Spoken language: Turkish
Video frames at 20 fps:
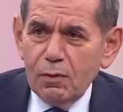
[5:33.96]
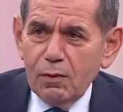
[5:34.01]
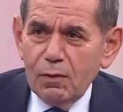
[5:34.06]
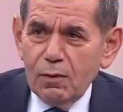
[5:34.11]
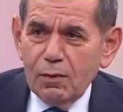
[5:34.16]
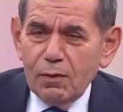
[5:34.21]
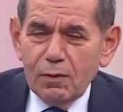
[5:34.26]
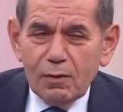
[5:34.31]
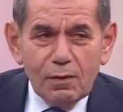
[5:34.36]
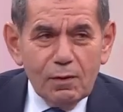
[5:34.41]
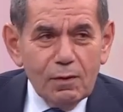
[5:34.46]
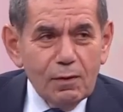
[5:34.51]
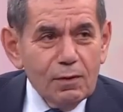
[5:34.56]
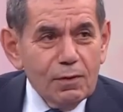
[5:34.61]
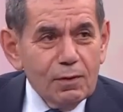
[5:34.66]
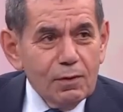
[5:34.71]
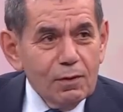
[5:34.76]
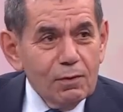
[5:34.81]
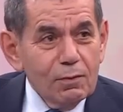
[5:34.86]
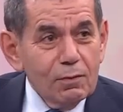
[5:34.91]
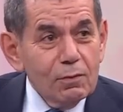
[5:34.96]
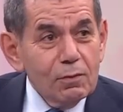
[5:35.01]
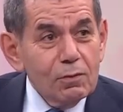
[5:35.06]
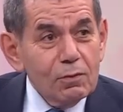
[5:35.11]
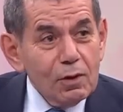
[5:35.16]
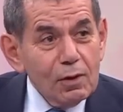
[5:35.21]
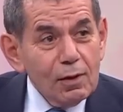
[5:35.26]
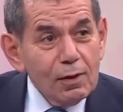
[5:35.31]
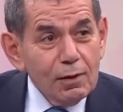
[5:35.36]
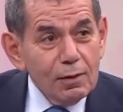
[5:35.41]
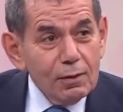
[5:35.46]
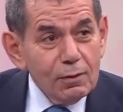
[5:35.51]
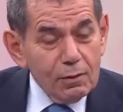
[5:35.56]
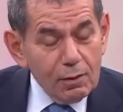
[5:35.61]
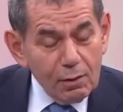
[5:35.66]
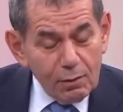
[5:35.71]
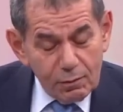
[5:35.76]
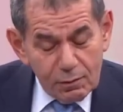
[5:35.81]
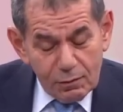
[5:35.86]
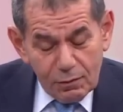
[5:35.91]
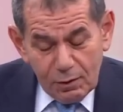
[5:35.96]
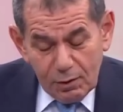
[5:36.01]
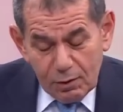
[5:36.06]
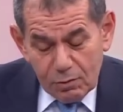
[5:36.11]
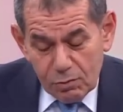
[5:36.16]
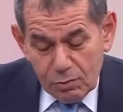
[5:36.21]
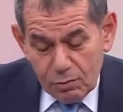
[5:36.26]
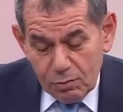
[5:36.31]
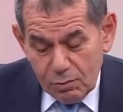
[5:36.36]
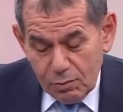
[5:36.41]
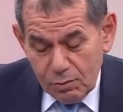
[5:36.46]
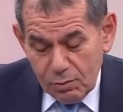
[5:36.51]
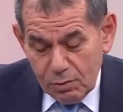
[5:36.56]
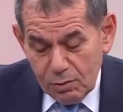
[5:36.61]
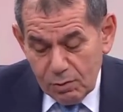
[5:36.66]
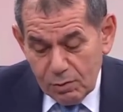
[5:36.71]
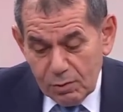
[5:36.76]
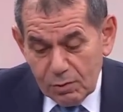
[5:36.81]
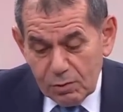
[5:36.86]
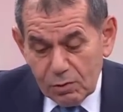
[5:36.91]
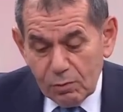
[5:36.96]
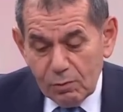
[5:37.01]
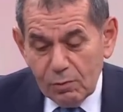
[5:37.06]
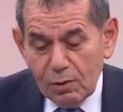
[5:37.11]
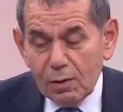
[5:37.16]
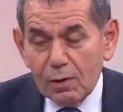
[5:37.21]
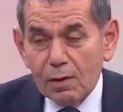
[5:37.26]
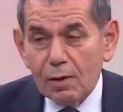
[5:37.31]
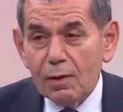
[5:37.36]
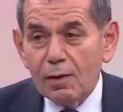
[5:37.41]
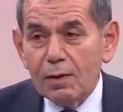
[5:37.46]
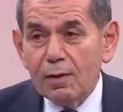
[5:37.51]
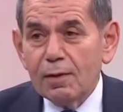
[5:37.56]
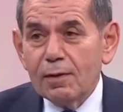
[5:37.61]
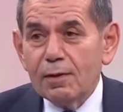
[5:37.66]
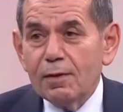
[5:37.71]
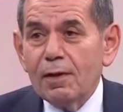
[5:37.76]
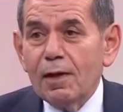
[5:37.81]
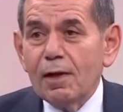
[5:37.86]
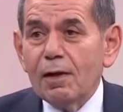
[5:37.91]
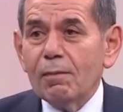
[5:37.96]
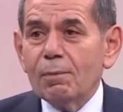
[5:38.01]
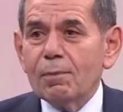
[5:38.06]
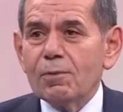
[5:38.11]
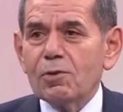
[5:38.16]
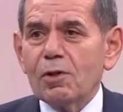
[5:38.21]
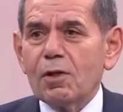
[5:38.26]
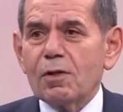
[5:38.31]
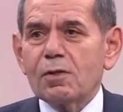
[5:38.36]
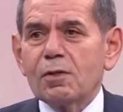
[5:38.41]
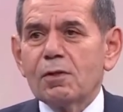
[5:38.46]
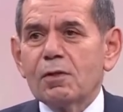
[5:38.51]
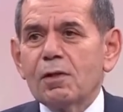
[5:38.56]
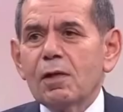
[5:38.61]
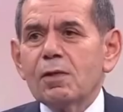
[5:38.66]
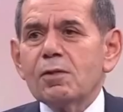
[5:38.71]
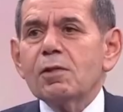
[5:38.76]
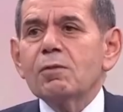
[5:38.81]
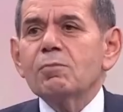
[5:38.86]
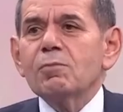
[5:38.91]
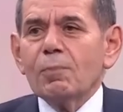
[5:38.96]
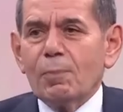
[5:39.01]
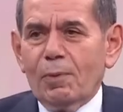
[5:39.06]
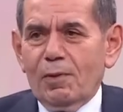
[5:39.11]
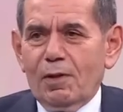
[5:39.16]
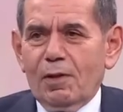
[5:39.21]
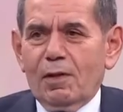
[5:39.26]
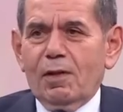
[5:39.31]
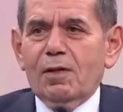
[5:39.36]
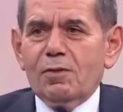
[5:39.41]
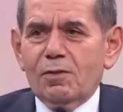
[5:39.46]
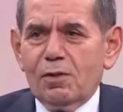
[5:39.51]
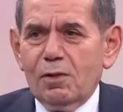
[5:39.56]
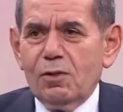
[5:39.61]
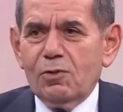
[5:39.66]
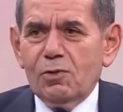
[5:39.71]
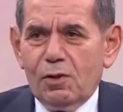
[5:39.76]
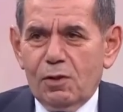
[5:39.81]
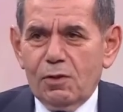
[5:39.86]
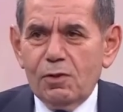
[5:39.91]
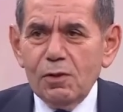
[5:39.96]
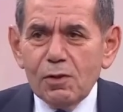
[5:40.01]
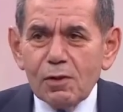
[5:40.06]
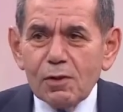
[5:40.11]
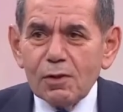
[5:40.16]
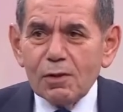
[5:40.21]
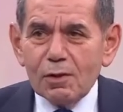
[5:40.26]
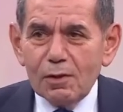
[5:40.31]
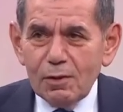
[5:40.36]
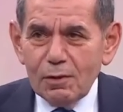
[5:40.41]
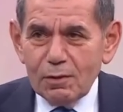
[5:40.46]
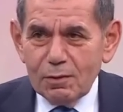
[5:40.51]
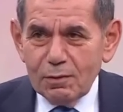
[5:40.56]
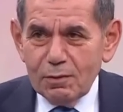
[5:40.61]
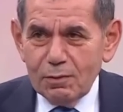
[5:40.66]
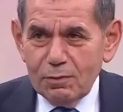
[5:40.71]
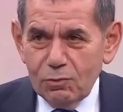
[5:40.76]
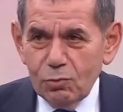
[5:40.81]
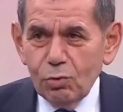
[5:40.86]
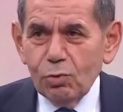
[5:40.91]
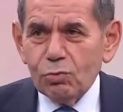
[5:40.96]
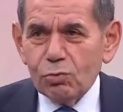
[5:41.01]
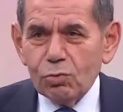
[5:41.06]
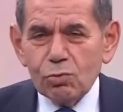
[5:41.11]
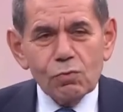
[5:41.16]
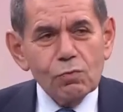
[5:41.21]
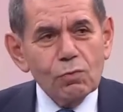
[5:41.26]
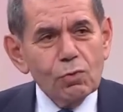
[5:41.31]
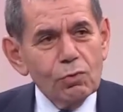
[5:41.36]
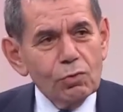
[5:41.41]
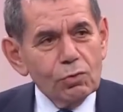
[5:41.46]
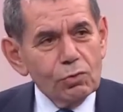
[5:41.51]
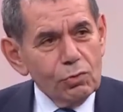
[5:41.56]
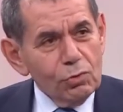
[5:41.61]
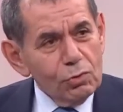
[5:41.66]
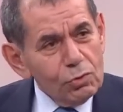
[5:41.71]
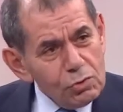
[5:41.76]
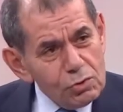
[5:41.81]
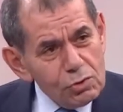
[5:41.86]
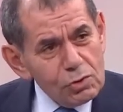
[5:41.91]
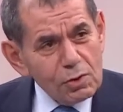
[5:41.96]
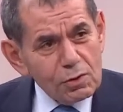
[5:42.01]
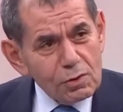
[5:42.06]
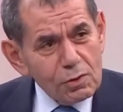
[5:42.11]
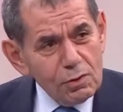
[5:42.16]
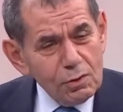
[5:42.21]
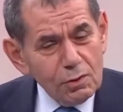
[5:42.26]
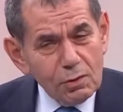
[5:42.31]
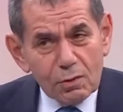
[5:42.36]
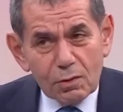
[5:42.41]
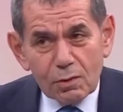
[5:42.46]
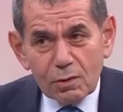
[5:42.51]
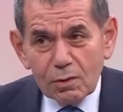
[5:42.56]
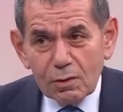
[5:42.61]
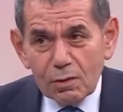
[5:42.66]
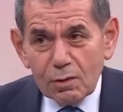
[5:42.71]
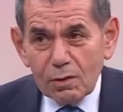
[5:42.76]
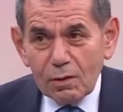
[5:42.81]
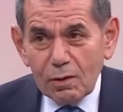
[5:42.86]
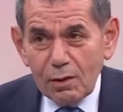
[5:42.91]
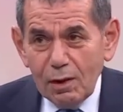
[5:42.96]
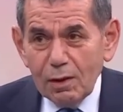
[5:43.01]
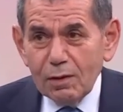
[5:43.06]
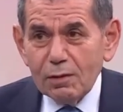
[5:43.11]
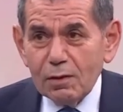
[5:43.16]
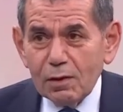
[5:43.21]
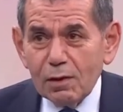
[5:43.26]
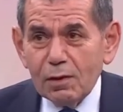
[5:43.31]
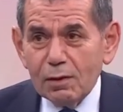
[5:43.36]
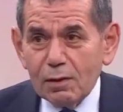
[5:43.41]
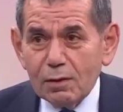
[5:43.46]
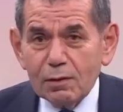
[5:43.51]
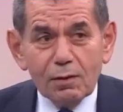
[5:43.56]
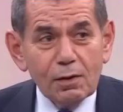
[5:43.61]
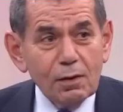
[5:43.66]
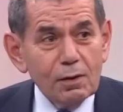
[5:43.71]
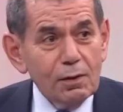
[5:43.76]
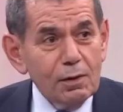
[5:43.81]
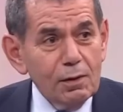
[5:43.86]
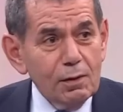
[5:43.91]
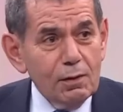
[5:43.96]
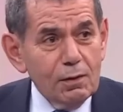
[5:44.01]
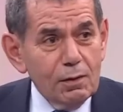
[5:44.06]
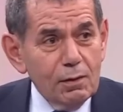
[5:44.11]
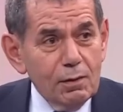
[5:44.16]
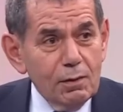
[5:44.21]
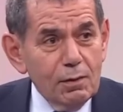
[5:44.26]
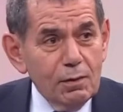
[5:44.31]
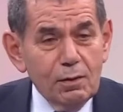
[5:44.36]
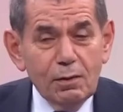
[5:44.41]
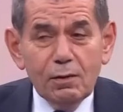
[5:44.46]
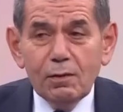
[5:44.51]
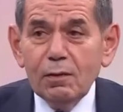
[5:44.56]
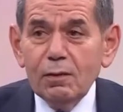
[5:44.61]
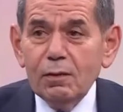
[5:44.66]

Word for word: 400 milyon sadece evet. faiz, faiz değil mi? Şimdi Çok ne yapacaksın? Olmuş. Nasıl bir para kazanacaksın ki 400 milyonu ödeyeceksin. Arta kalanıyla da e,